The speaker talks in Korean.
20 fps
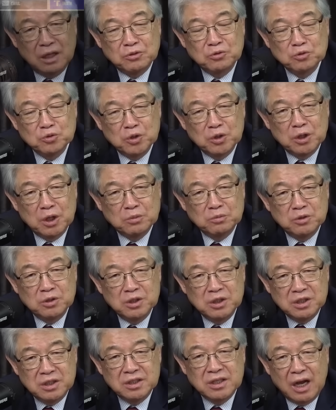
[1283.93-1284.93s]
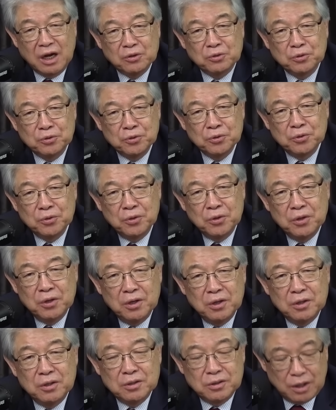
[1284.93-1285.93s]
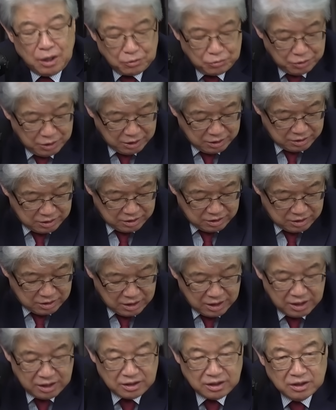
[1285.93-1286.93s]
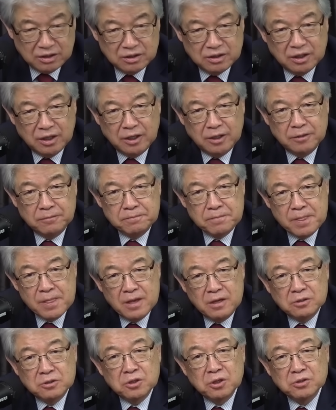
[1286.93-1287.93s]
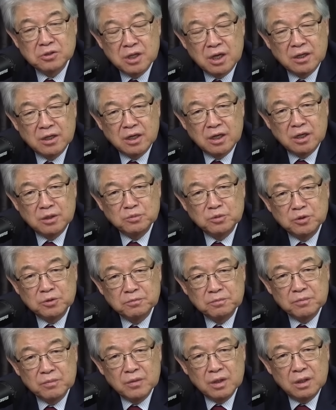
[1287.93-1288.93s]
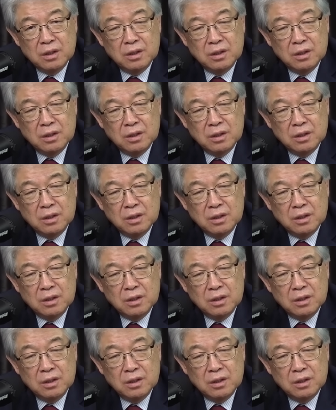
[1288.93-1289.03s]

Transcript: 대통령 되면은 이렇게 할 거요라고 얘기를 해야 되는데 저 사람은